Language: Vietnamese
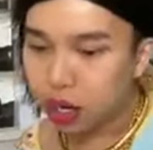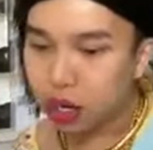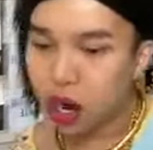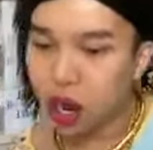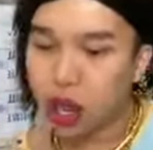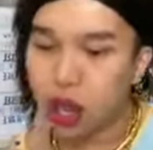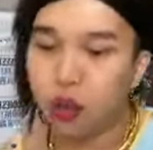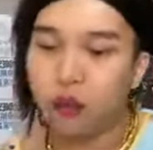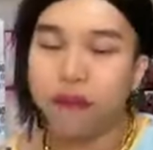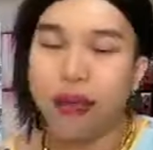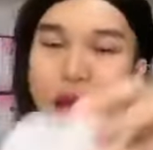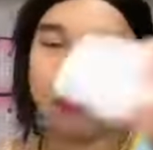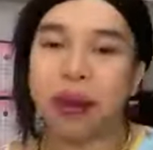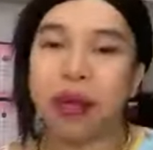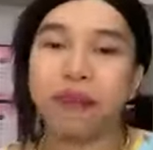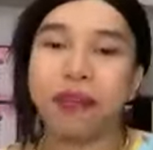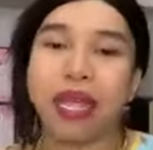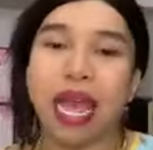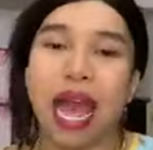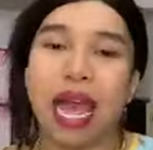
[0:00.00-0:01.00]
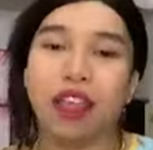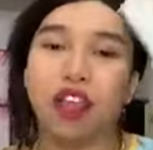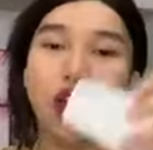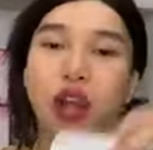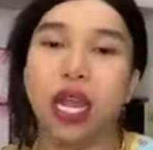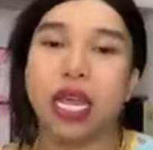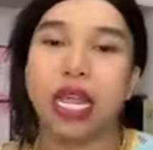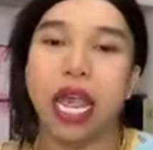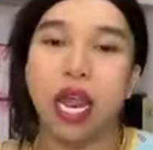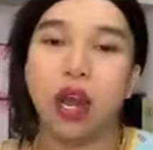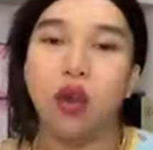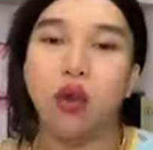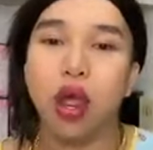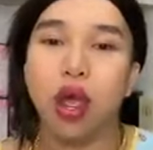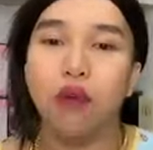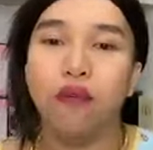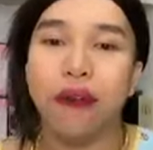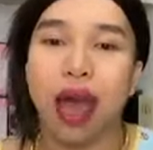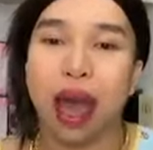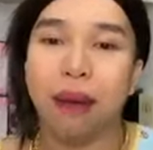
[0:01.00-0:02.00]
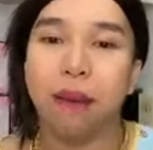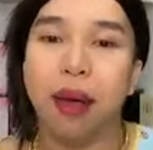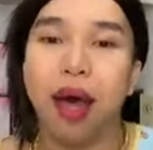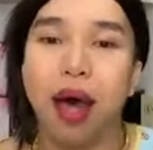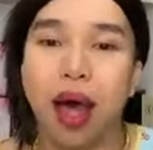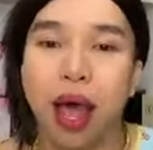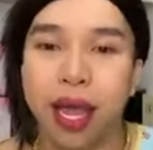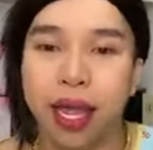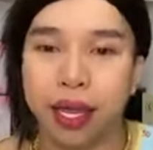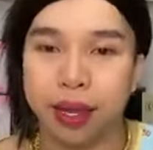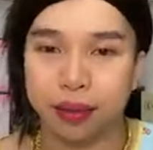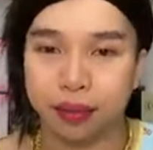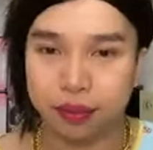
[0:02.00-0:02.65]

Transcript: rồi Hiếu Phạm 5 chai cho địa chỉ luôn Hiếu Phạm ơi